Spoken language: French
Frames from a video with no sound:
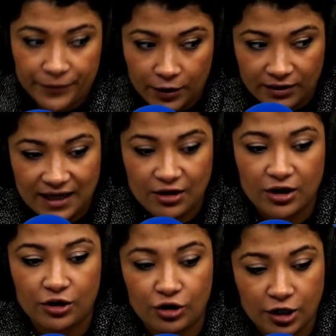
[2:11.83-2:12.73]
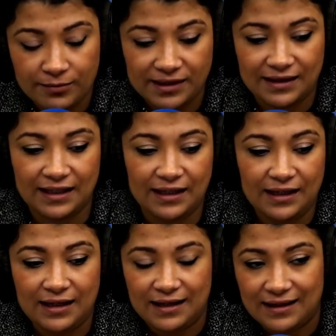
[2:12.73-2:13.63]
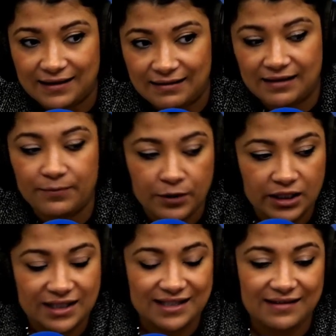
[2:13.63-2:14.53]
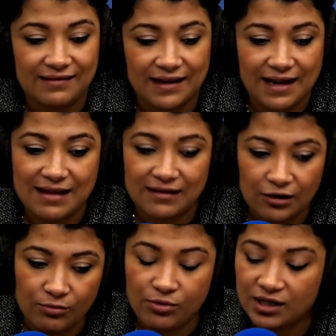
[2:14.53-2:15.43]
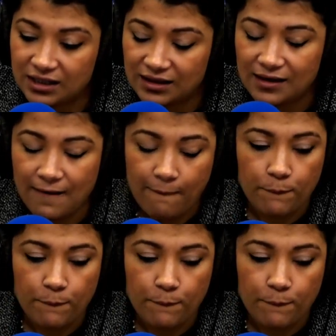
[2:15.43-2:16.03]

en ayant un comité dépolitisé, était une bonne idée.